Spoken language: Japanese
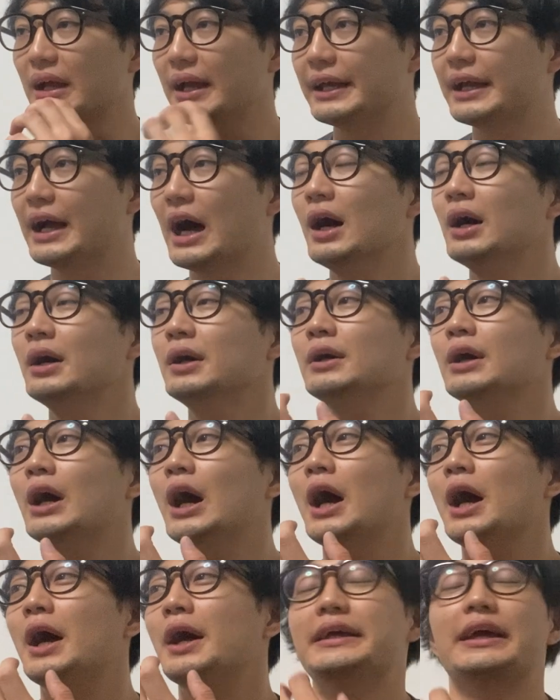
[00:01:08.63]
いや、
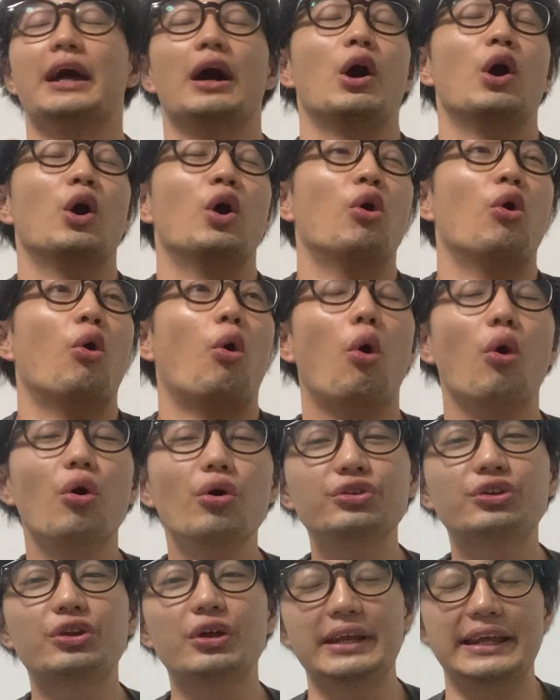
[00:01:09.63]
いや、
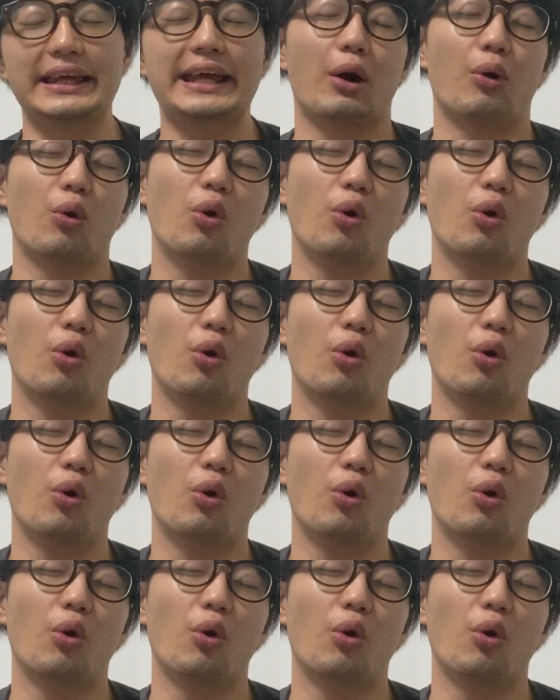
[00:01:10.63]
本当に、いや、